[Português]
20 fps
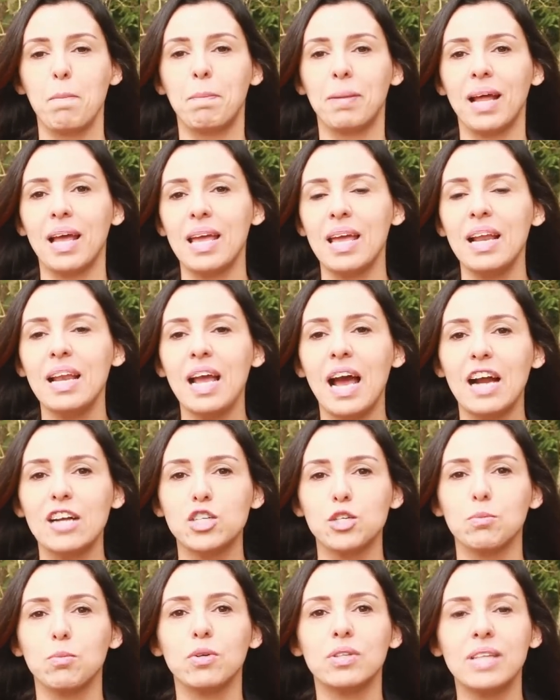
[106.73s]
Para ele, a
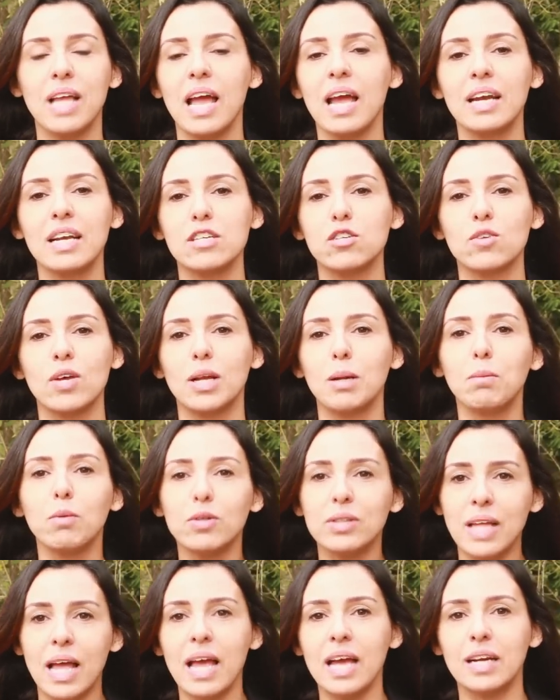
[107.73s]
arte moderna só era
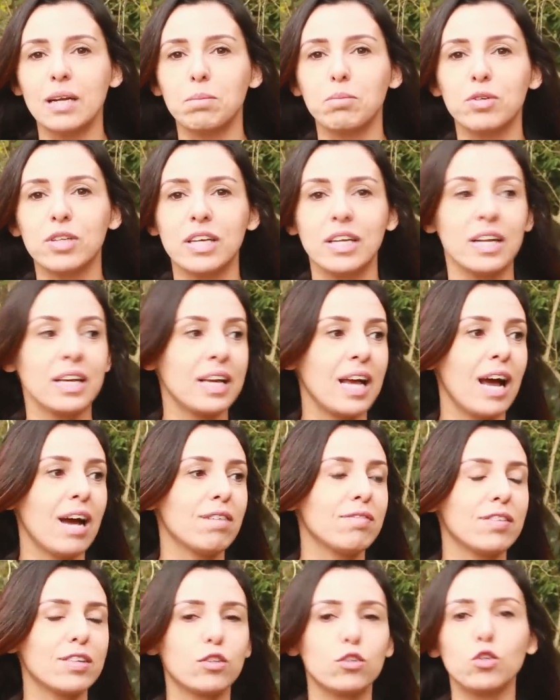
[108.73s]
moderna porque
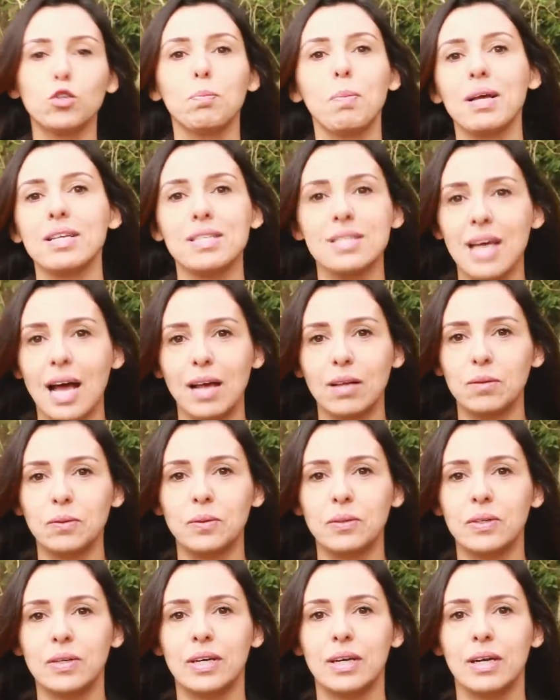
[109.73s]
negava todo o passado,